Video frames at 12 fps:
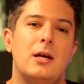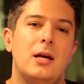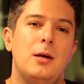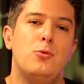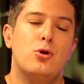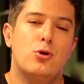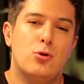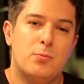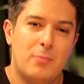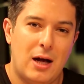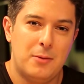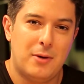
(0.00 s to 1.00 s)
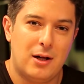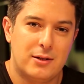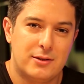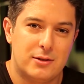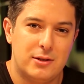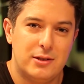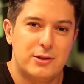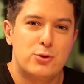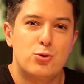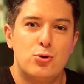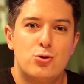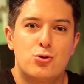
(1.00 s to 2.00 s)
en büyük bel bağladığı,
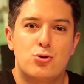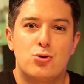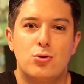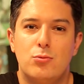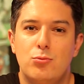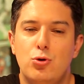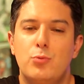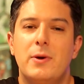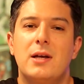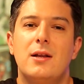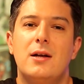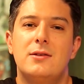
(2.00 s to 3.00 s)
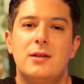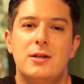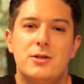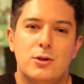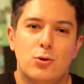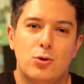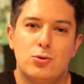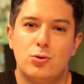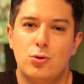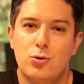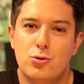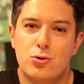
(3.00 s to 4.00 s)
yıldız oyuncusu, büyük beklentiler içinde
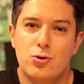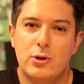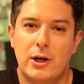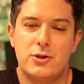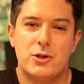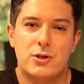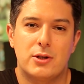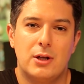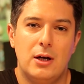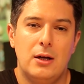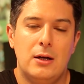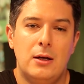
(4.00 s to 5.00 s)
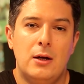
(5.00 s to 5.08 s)
olduğu oyuncusu kaç yaşında?